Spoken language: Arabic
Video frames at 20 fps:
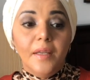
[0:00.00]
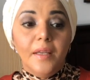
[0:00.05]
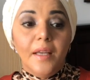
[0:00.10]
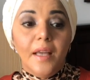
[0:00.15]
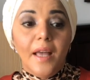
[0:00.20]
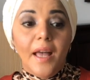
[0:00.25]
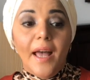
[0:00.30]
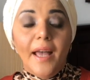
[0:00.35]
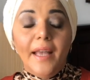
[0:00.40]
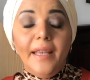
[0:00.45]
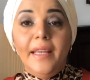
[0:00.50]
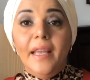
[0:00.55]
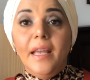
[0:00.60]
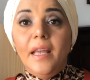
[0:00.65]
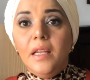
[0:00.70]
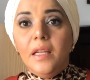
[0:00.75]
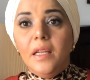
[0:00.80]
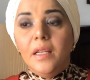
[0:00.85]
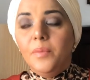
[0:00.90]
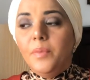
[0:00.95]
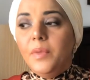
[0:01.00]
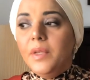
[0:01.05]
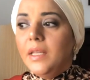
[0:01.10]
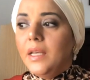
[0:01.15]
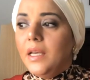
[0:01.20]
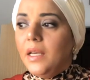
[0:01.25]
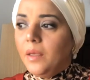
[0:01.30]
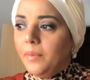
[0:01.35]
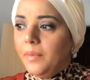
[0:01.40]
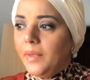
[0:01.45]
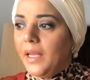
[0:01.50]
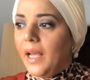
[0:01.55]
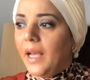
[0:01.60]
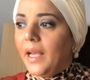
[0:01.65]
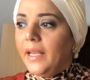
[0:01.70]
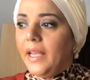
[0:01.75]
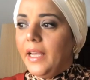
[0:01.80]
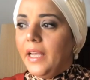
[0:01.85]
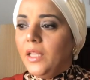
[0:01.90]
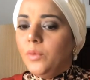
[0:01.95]
أحيانا بنعمل
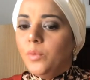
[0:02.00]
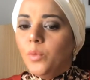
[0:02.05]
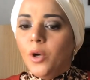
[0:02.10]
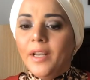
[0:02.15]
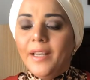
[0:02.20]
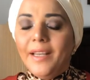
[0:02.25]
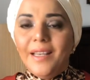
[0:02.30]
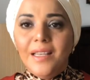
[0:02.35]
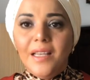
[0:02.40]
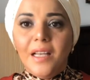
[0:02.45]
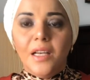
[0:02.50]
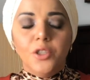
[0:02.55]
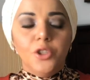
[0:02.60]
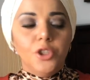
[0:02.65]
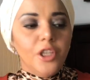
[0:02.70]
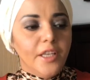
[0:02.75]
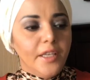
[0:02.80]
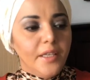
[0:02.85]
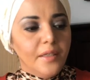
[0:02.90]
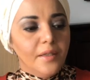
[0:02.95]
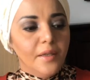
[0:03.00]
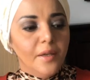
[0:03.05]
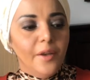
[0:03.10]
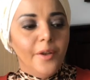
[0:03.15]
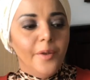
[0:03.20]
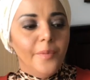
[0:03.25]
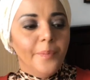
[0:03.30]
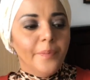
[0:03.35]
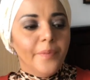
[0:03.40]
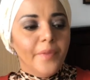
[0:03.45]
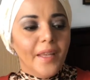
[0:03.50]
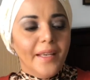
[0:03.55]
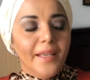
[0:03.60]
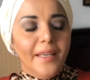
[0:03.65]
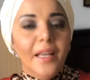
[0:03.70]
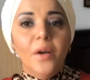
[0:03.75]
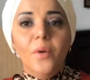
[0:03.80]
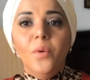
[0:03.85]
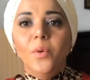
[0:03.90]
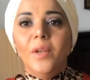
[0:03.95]
حاجات معينة عشان
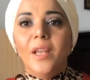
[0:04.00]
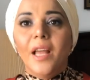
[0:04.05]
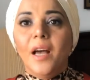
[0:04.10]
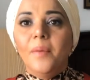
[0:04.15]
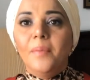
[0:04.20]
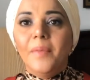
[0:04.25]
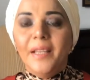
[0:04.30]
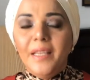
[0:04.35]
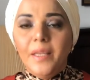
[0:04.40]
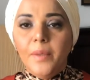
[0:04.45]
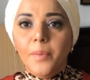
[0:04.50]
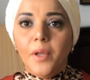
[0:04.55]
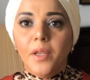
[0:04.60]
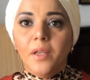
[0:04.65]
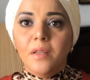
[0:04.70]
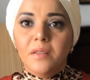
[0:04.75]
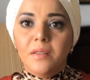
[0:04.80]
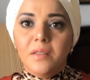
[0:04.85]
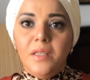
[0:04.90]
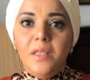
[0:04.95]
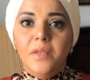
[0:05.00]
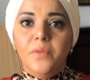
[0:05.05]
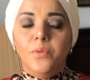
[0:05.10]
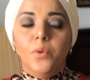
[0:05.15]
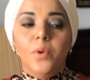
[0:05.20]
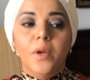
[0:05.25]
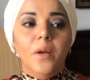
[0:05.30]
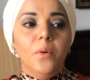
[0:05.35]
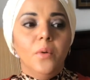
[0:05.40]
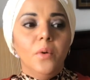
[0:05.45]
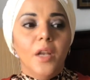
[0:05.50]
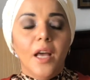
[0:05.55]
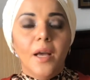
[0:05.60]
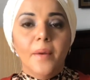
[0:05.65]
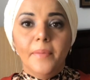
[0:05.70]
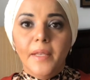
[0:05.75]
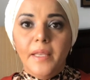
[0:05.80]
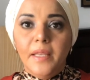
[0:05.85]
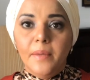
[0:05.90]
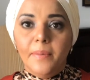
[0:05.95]
جو العمل يبقى لطيف وجو
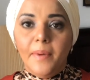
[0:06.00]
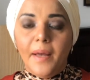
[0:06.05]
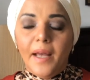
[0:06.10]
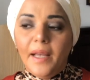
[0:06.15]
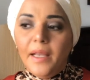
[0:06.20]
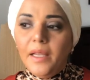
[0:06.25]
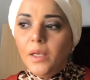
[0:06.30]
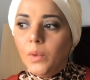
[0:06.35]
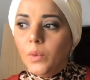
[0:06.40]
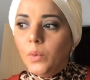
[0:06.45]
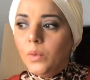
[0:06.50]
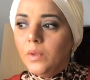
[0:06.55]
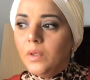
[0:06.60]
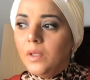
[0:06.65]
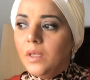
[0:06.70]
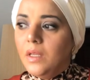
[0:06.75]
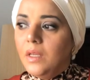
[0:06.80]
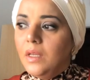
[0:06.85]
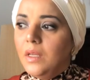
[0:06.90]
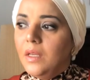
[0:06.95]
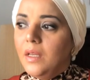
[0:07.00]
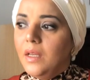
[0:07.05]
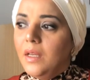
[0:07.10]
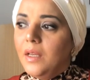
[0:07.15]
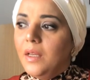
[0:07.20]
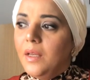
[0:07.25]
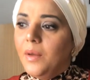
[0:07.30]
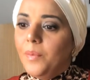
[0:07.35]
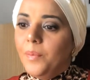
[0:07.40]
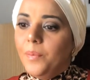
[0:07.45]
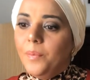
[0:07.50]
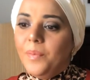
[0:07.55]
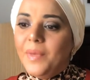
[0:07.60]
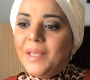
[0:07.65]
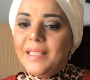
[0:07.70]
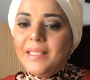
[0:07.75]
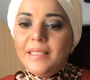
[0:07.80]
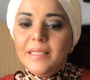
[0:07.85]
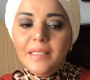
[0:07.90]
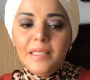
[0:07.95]
العمل يبقى حلو
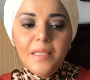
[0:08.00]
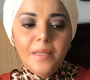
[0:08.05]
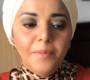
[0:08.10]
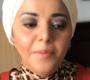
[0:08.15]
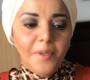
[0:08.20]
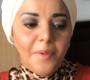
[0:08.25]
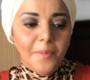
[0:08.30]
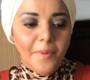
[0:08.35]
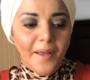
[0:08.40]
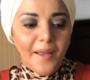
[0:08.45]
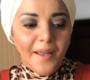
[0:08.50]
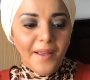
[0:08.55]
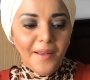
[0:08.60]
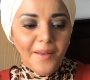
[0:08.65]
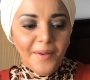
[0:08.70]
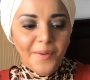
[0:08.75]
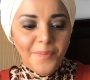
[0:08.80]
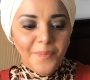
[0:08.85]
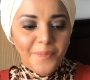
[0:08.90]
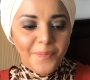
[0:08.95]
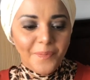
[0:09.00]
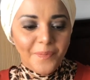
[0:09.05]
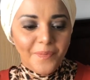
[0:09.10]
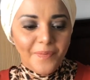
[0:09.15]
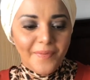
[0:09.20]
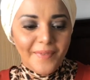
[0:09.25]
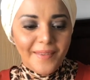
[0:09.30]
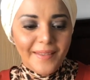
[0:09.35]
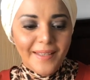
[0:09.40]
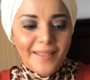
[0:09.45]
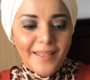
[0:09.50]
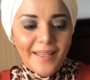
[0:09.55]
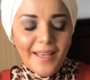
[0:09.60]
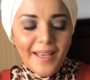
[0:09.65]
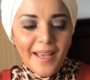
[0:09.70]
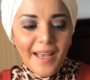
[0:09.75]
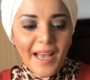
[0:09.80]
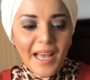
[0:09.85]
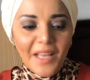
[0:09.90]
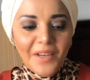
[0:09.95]
بس دي بتبقى
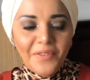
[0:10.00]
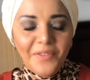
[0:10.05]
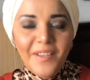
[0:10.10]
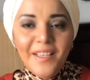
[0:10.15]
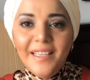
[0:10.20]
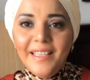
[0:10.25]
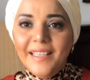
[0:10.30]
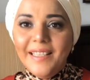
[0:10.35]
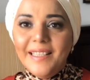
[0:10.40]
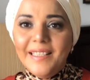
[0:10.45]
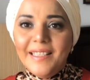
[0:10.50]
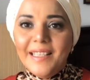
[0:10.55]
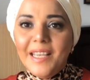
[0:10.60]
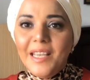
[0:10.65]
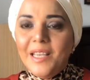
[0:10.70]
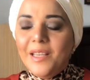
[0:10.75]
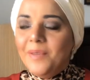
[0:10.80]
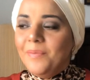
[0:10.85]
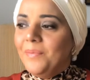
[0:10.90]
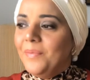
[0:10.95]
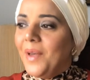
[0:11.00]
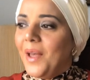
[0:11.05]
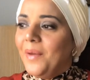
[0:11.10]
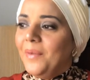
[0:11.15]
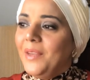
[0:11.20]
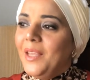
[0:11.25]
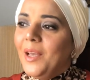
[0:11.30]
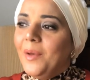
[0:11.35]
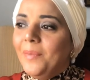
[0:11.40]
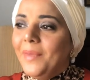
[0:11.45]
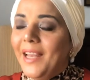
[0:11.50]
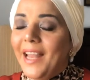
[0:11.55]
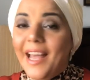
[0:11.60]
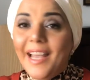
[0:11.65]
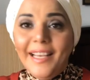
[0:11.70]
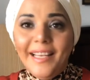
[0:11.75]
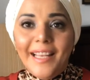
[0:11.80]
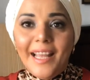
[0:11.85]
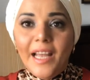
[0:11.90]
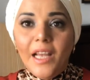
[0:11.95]
عارفين كده زي ما نعمل
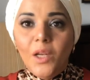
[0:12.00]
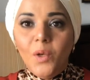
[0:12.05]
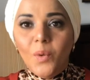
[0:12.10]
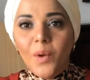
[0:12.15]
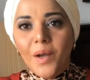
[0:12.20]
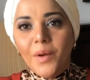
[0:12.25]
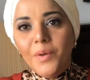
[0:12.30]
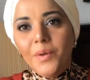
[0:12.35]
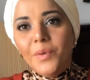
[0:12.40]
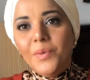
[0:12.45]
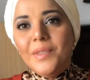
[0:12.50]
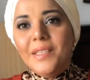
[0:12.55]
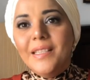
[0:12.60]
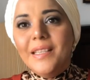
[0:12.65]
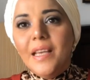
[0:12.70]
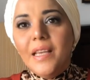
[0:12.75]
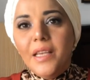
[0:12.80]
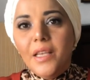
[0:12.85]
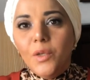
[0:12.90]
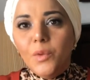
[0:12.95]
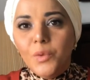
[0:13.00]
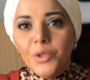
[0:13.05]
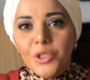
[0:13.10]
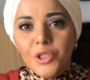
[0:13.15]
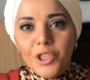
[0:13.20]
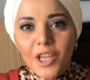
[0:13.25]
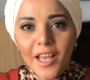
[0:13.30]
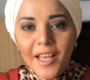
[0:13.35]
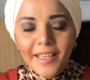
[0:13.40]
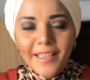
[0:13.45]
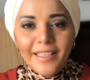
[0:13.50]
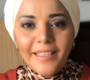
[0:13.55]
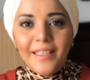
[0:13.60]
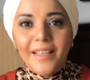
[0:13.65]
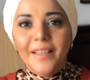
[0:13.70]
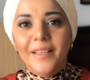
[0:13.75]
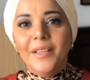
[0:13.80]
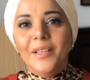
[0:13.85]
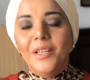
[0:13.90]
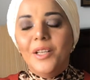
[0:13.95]
أكلة حلوة قوي ونزين وشها
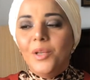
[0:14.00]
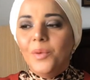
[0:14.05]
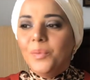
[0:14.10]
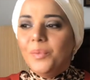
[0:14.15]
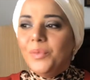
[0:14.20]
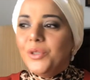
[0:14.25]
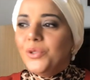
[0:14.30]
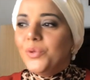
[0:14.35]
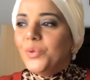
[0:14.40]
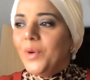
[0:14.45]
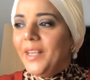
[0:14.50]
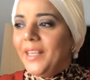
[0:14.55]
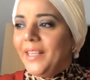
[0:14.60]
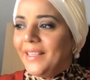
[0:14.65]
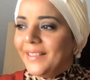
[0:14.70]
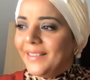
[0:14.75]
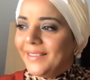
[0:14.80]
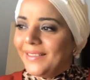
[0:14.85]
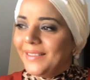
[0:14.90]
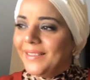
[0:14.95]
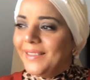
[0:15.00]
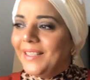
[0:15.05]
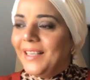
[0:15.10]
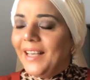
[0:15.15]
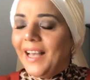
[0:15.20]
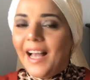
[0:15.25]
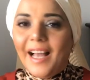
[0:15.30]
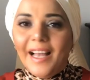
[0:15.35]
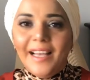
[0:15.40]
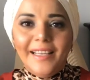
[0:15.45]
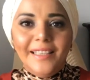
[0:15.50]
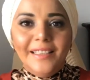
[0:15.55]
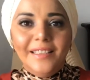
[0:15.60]
كده بشوية حاجات